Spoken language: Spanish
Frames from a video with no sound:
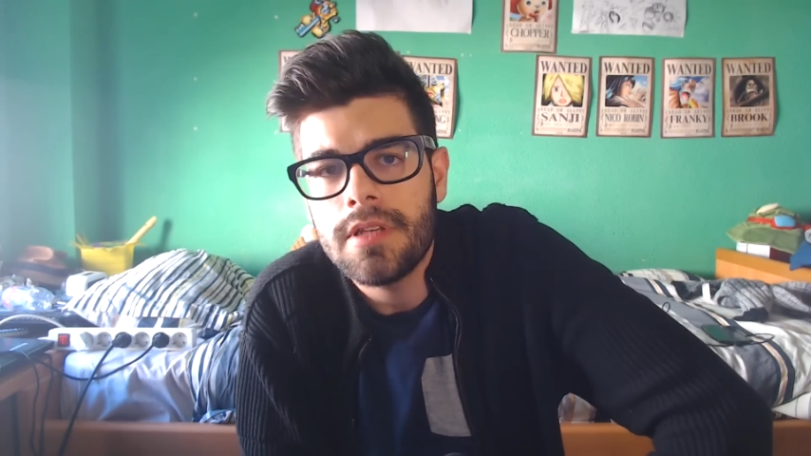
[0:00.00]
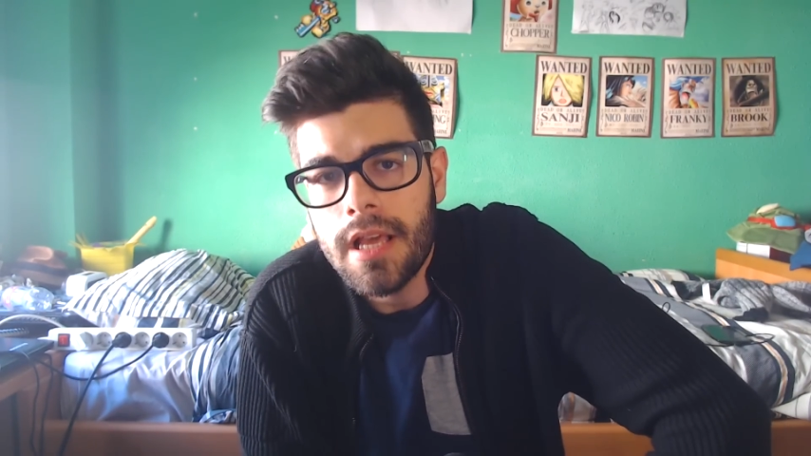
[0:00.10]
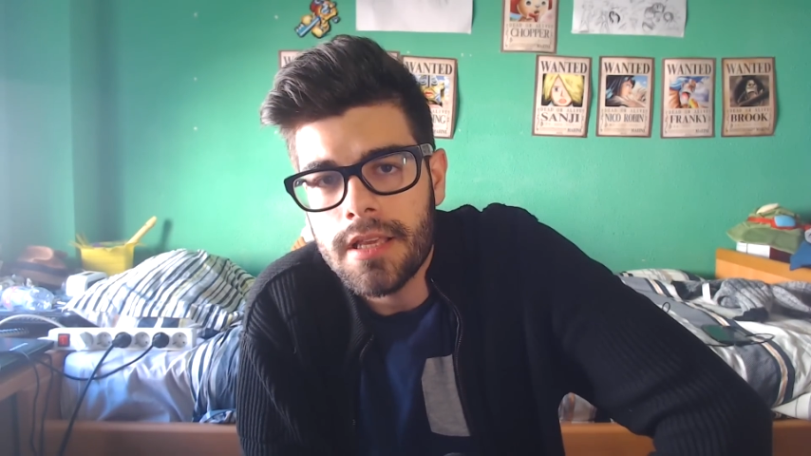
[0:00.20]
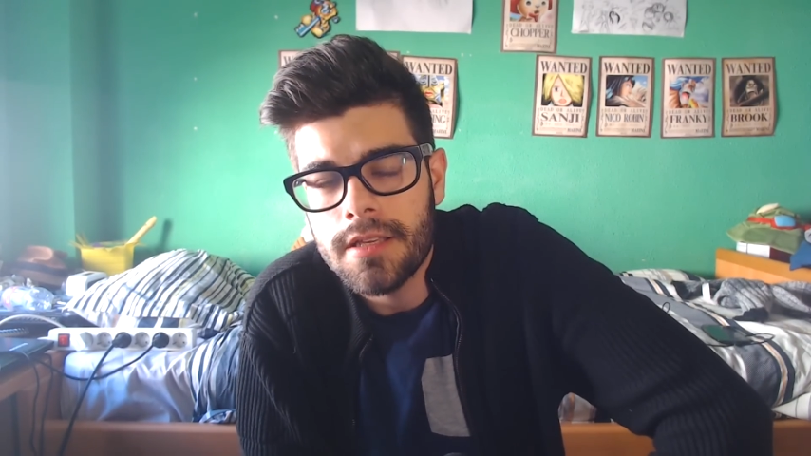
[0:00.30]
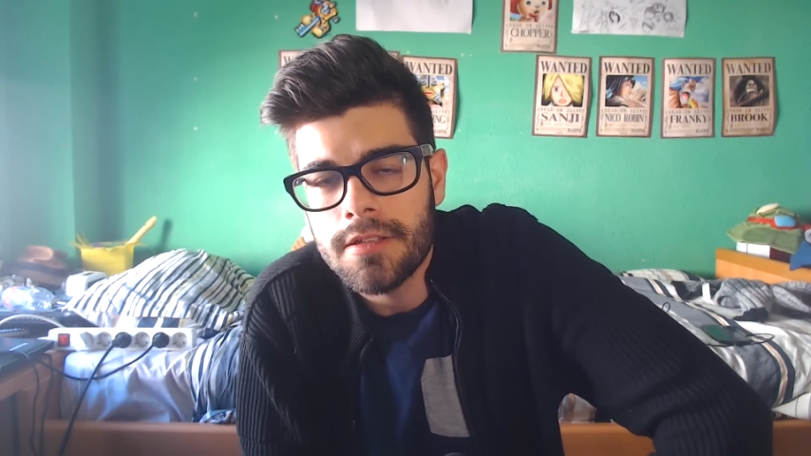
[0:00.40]

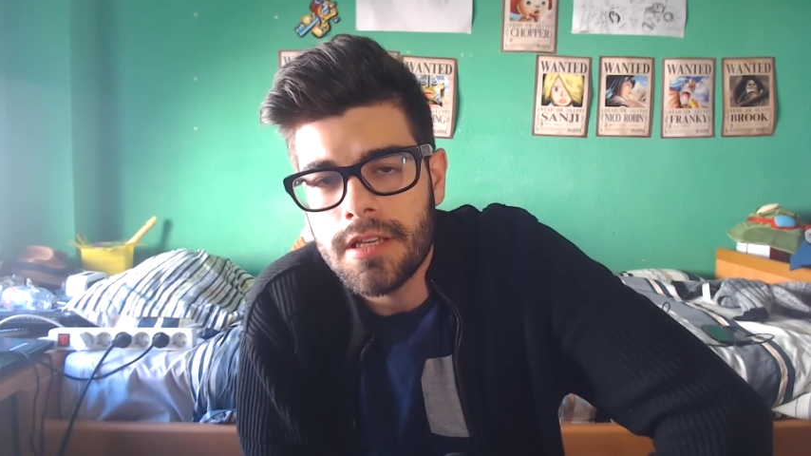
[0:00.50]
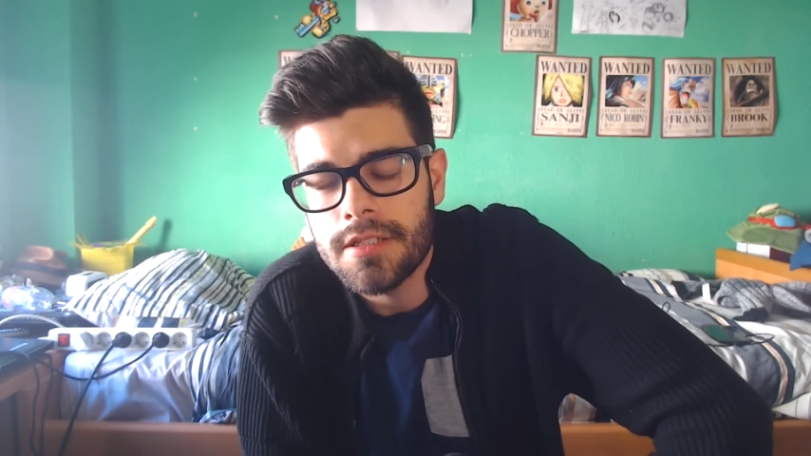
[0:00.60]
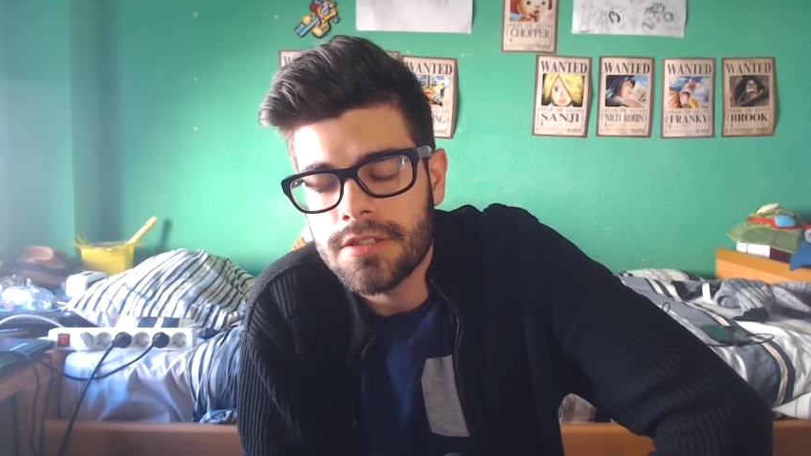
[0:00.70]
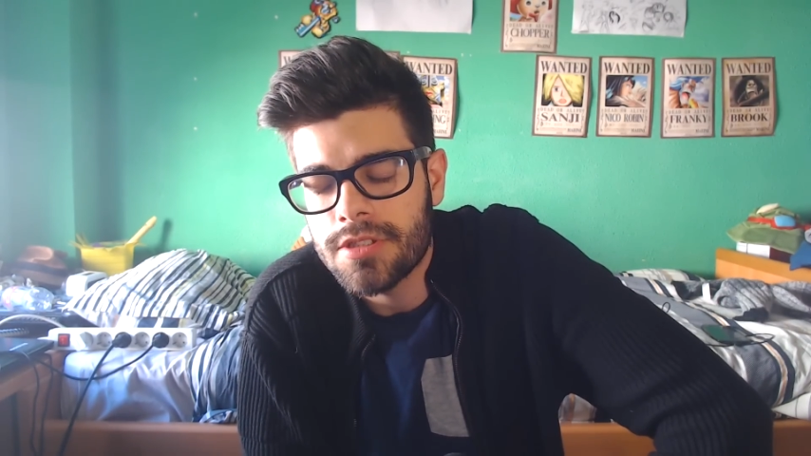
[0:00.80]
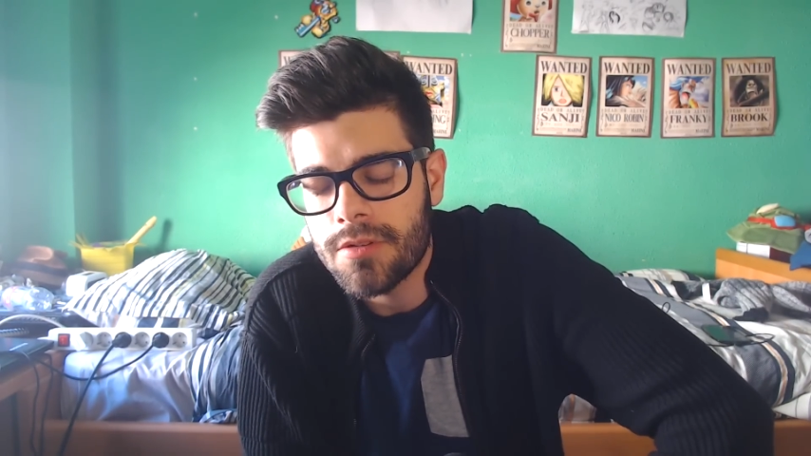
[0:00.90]
Like eh,
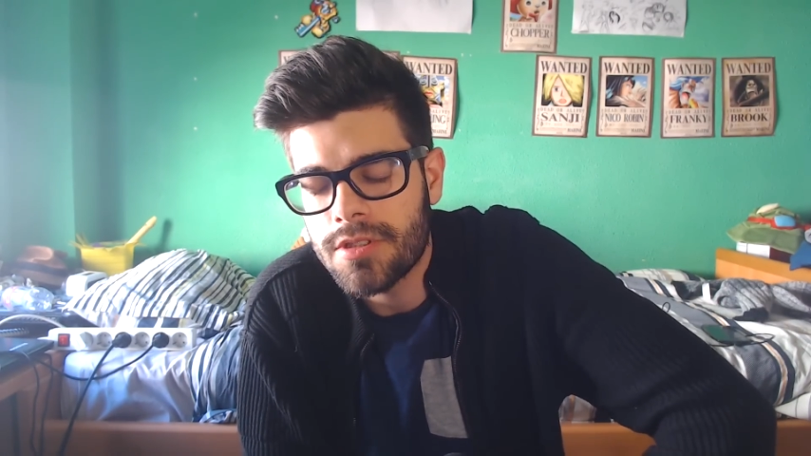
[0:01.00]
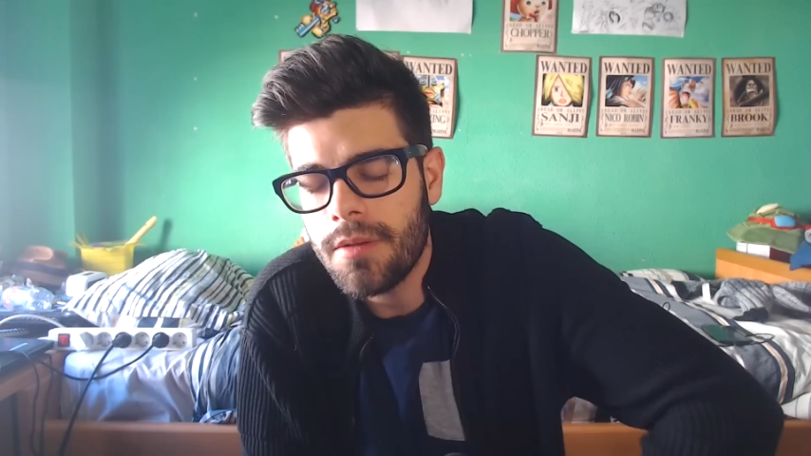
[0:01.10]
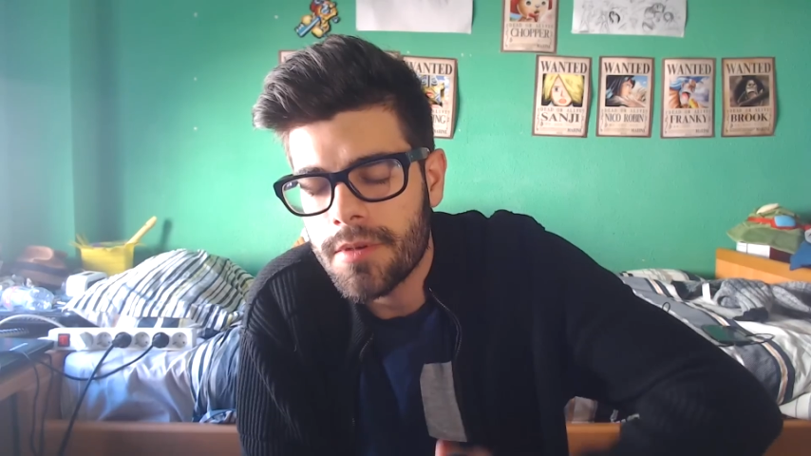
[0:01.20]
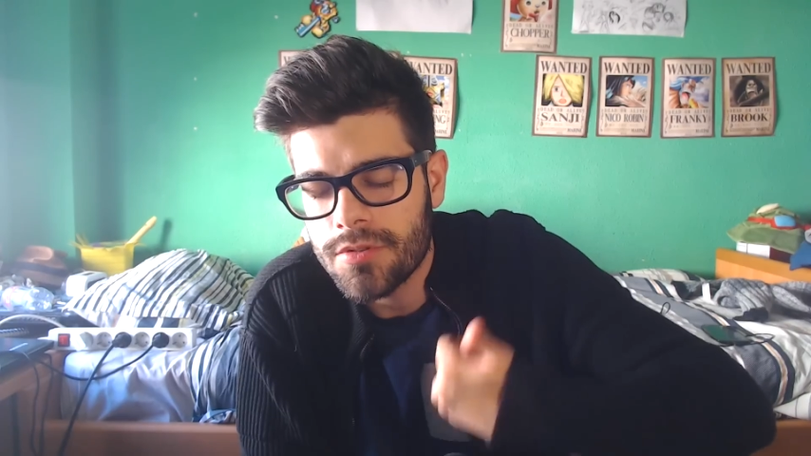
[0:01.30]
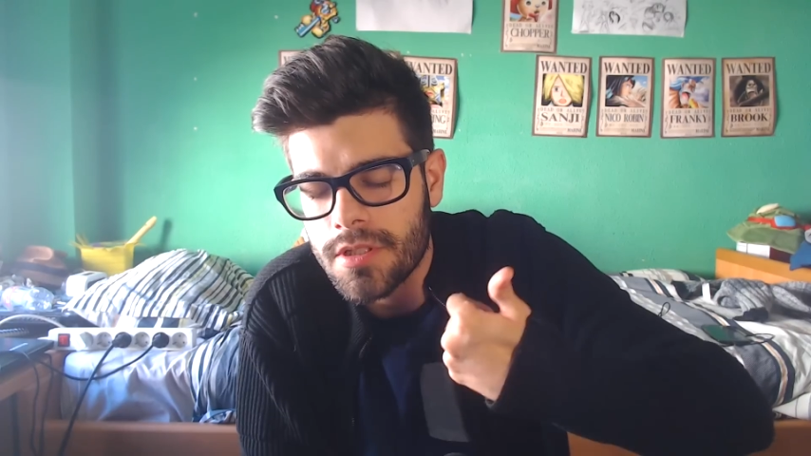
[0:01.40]
si os ha
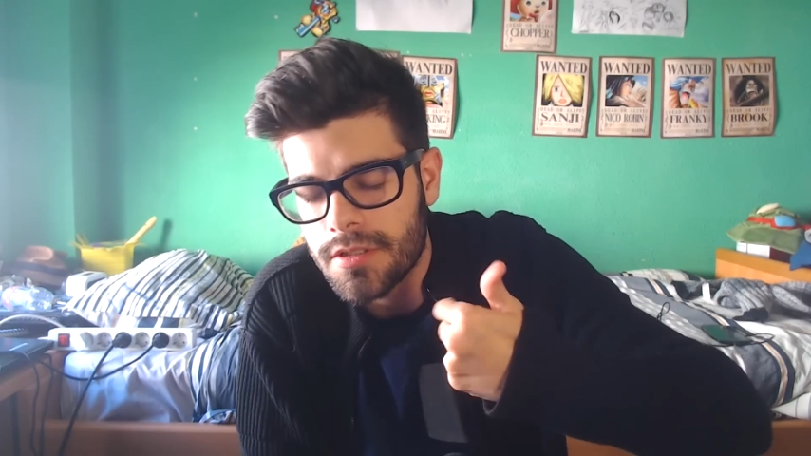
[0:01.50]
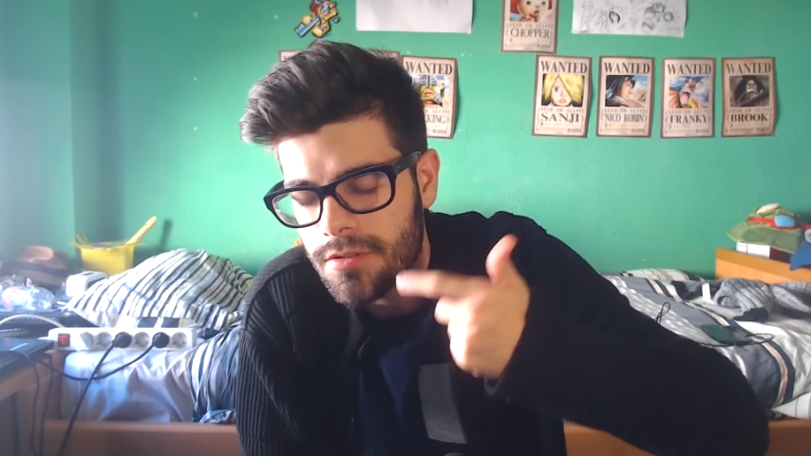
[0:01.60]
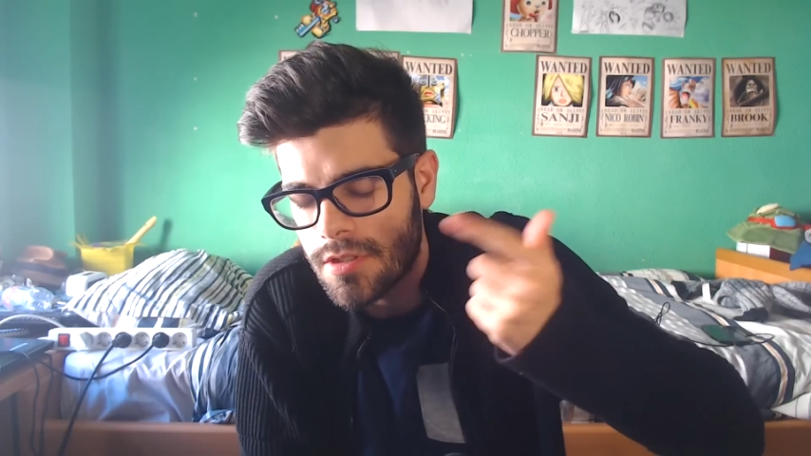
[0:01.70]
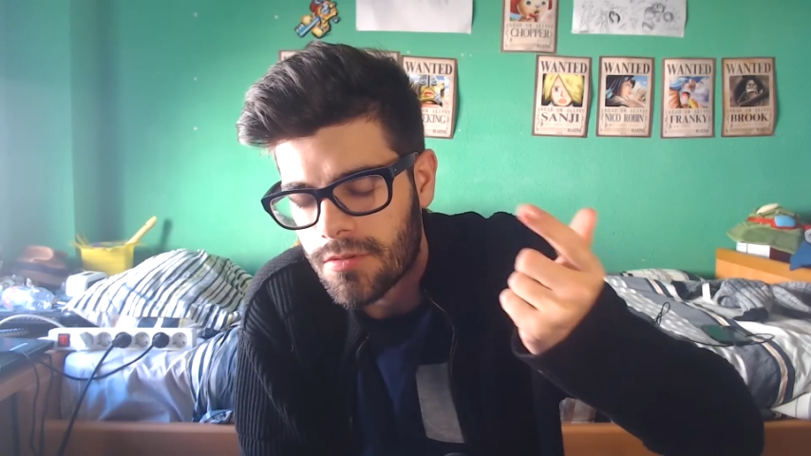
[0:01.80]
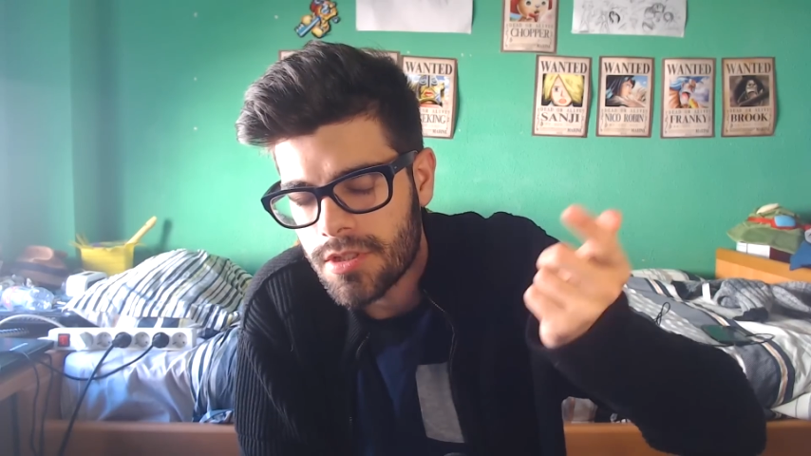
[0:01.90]
gustado, me gusta si
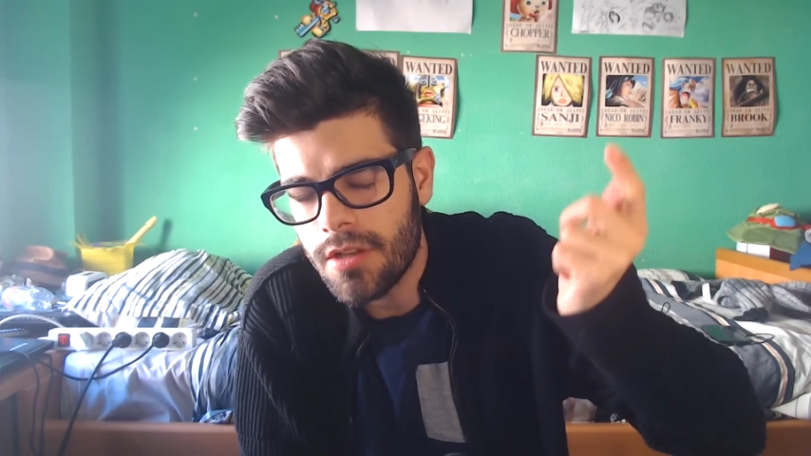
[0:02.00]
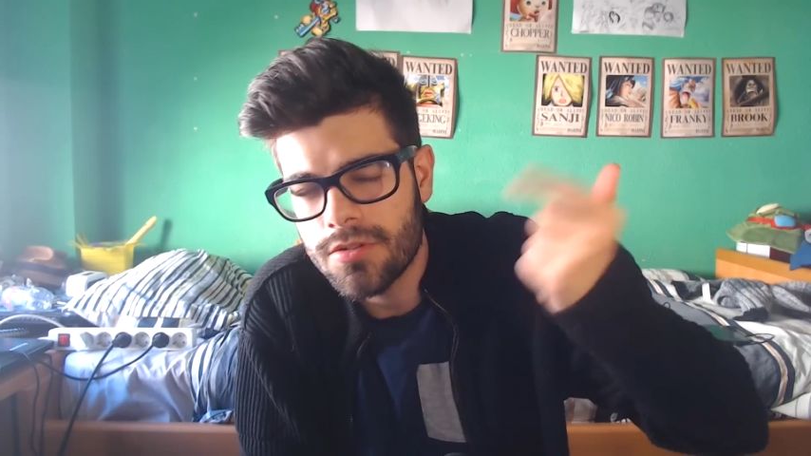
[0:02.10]
os ha gustado.